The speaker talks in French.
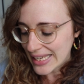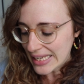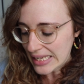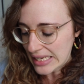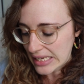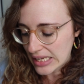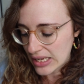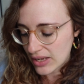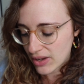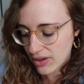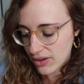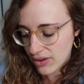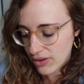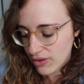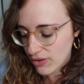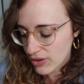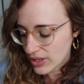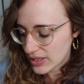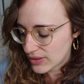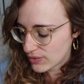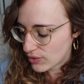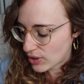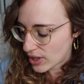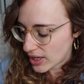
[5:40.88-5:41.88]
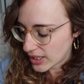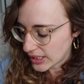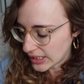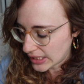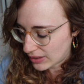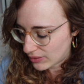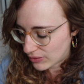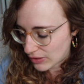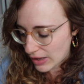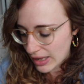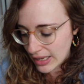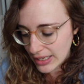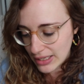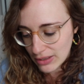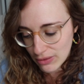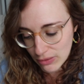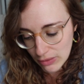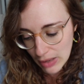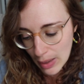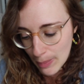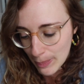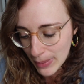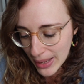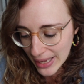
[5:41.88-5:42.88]
et, et, voilà, il va, il
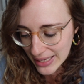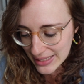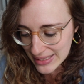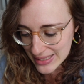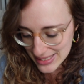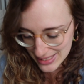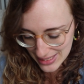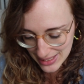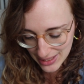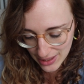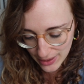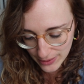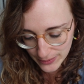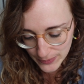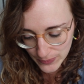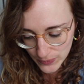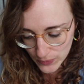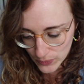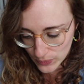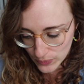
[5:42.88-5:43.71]
va partir.